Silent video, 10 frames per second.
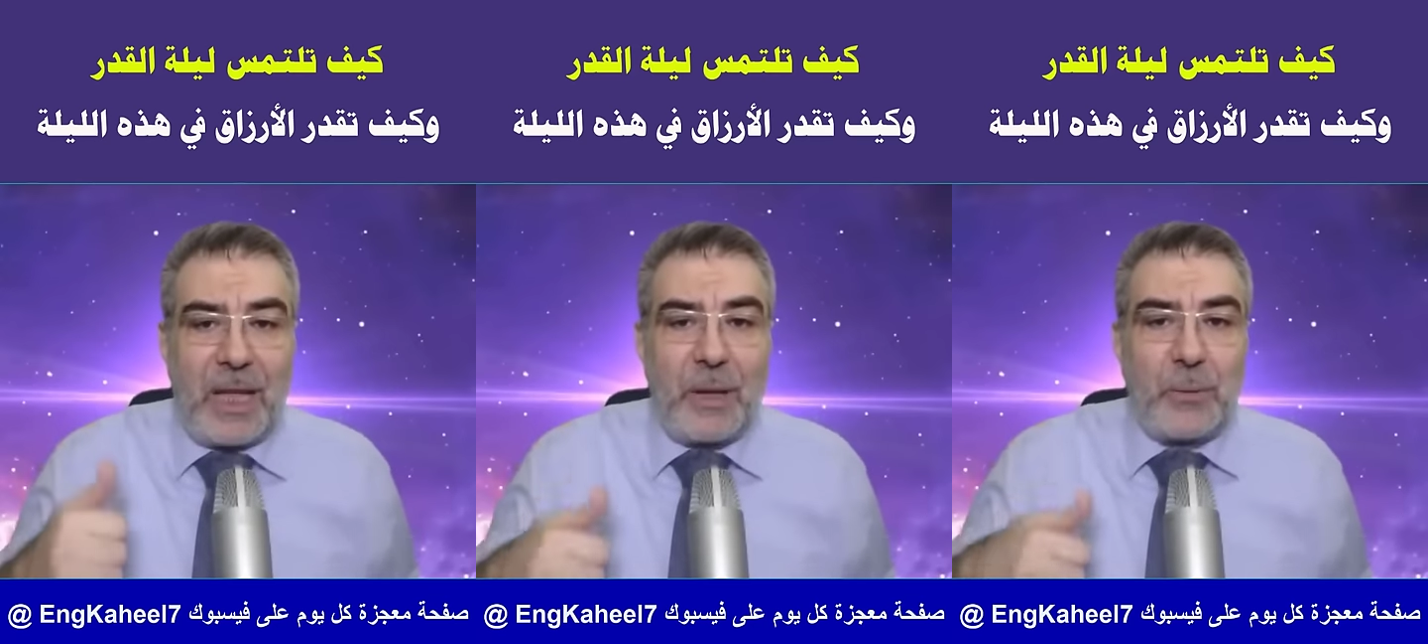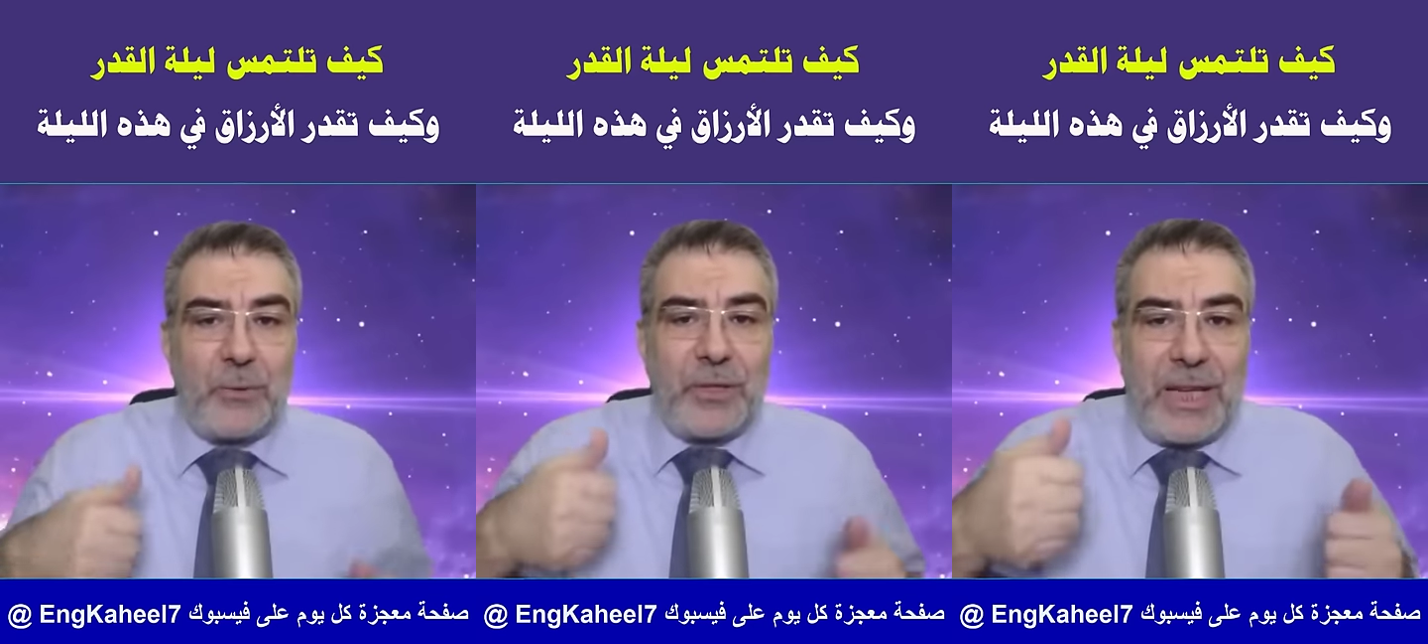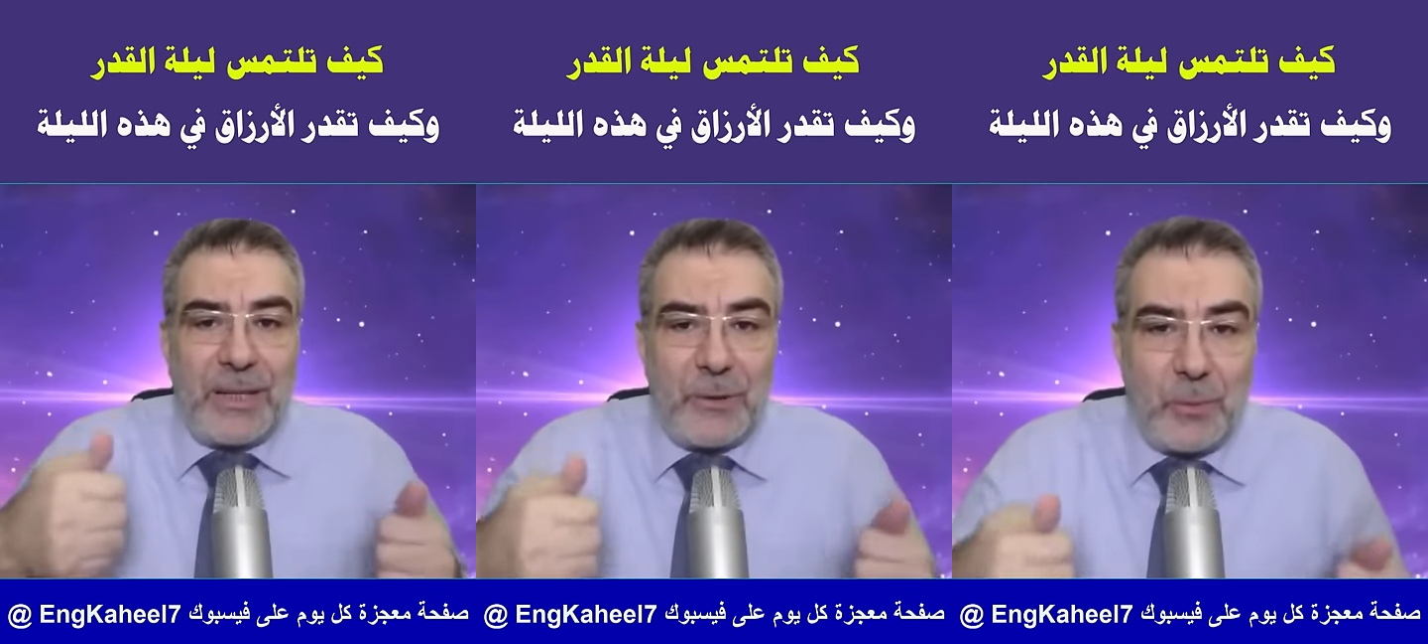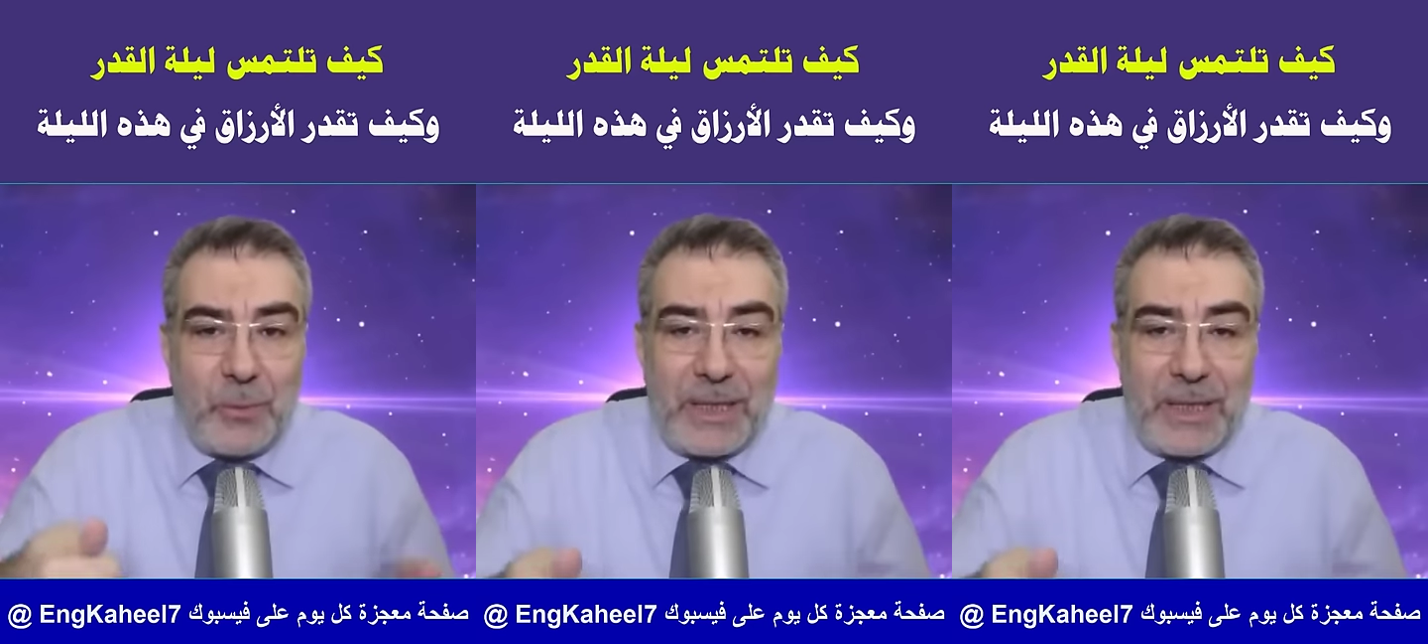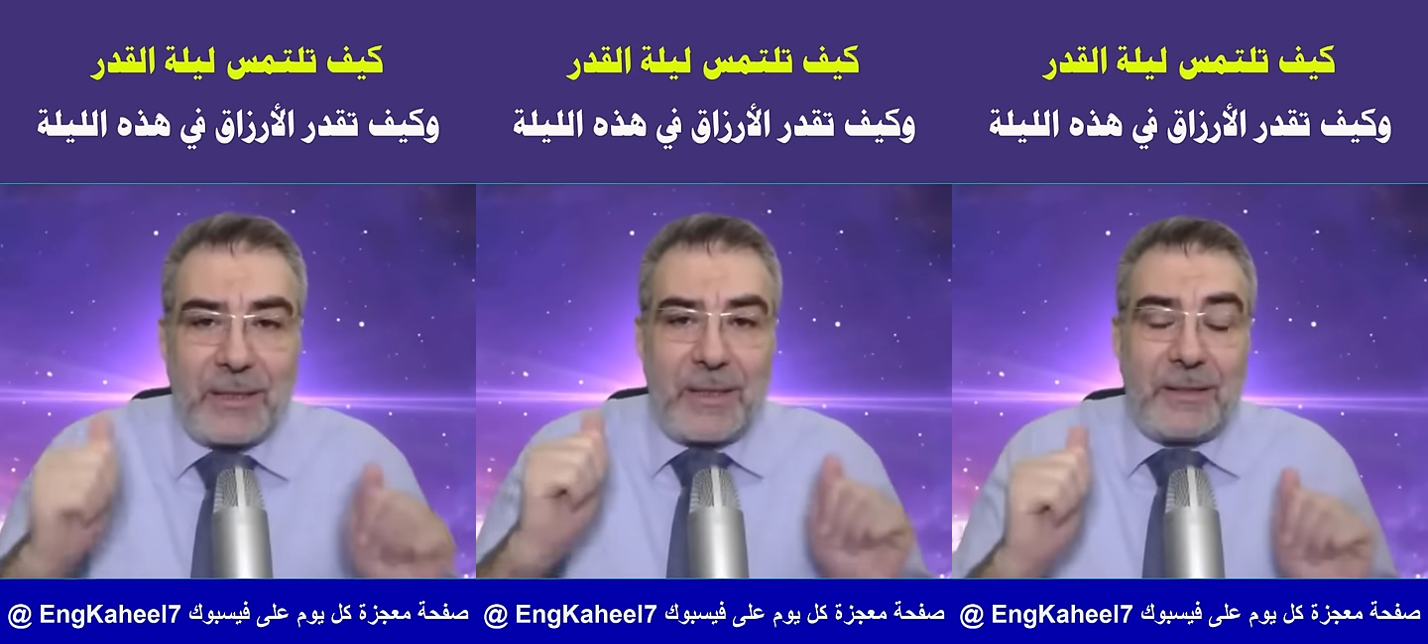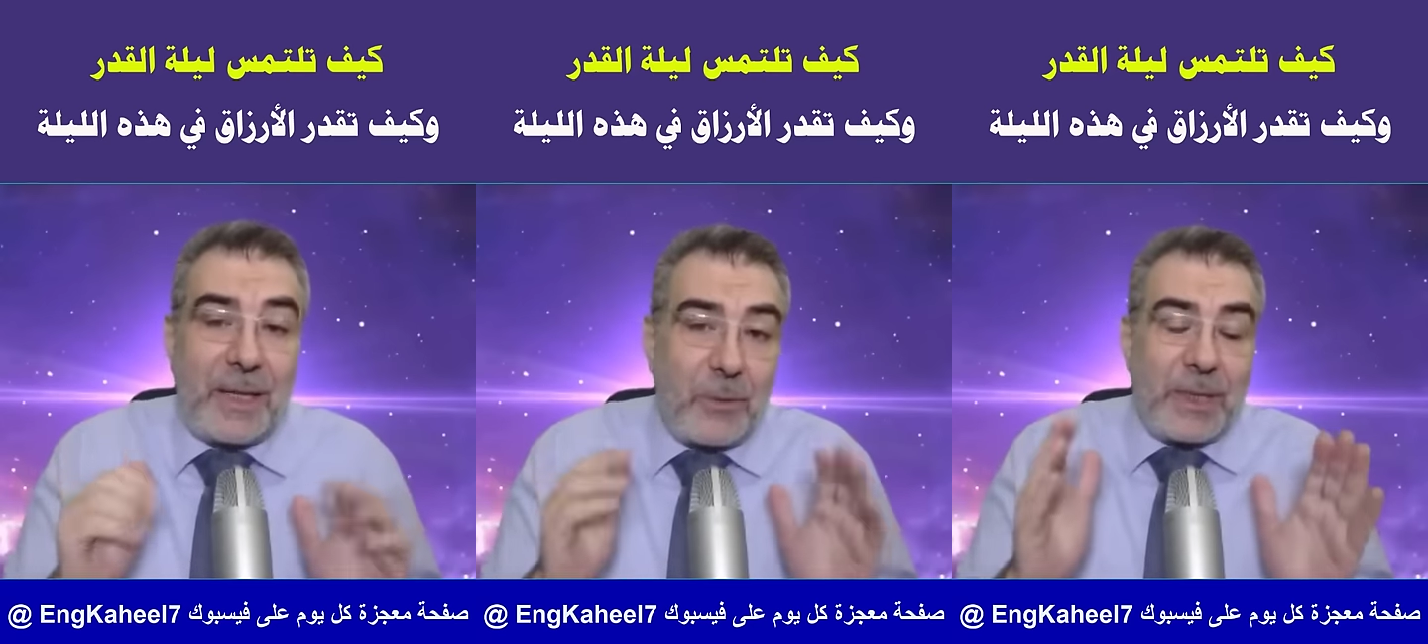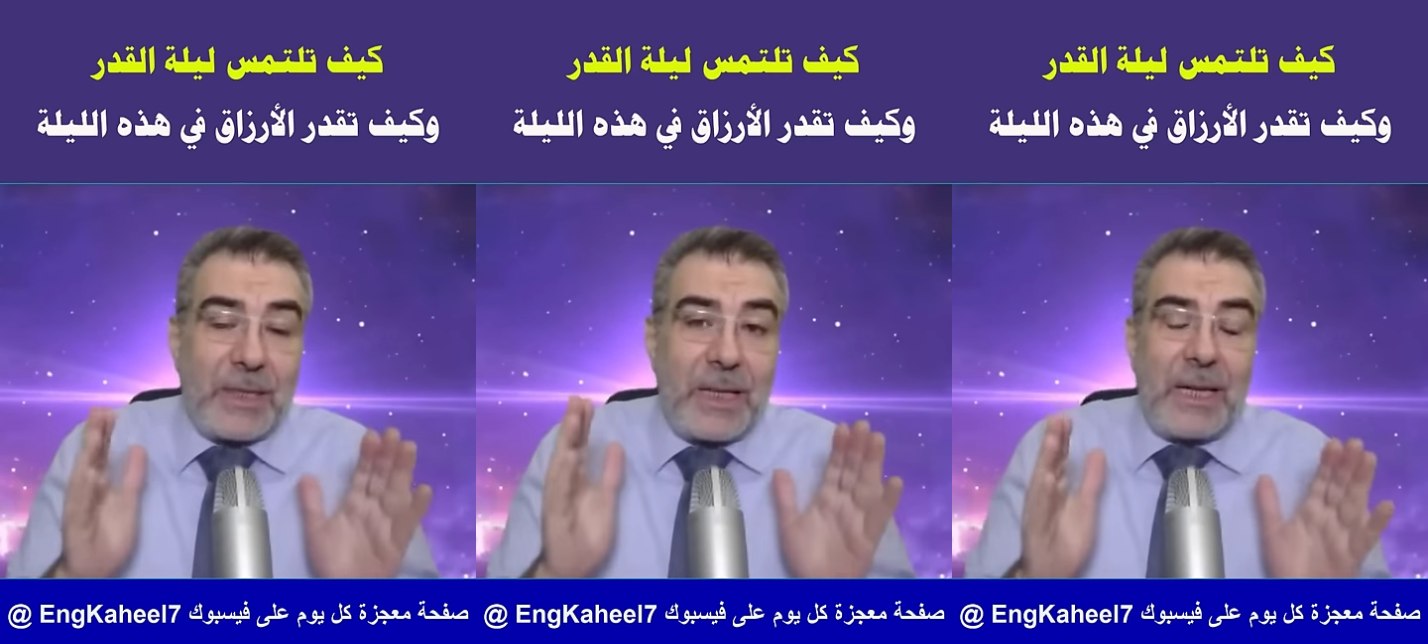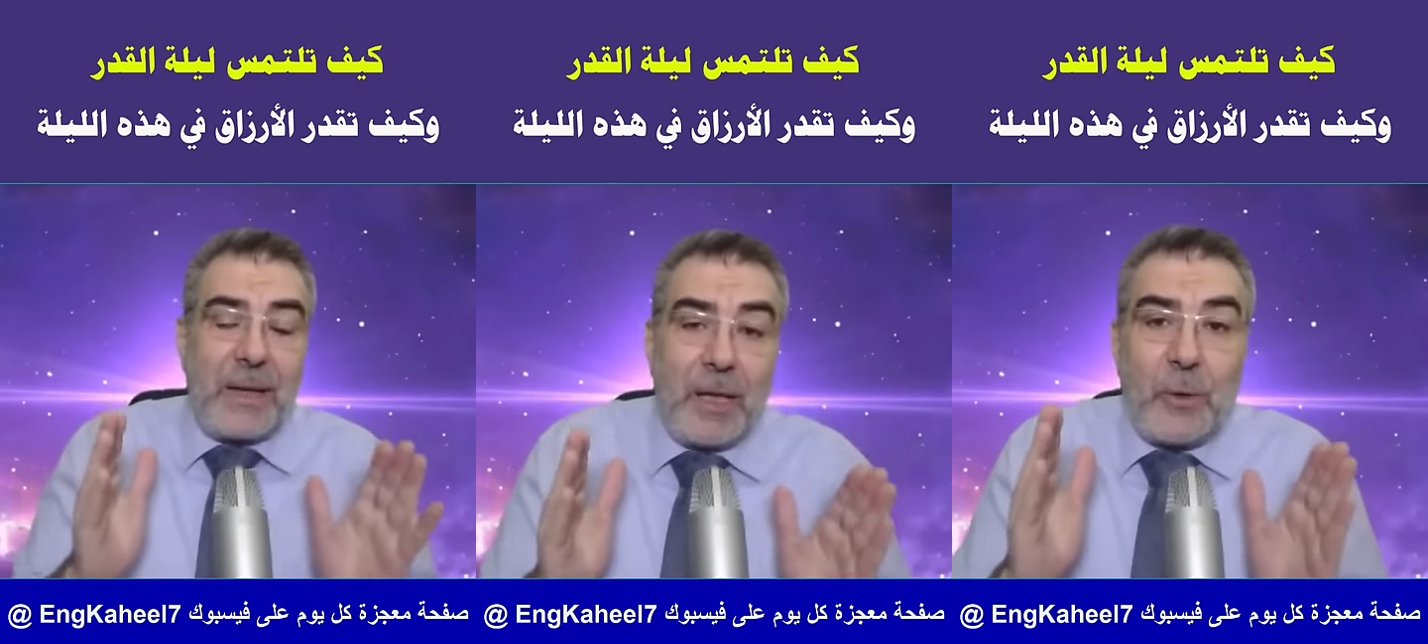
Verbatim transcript: أو شاهدوا ليلة القدر أو كذا لا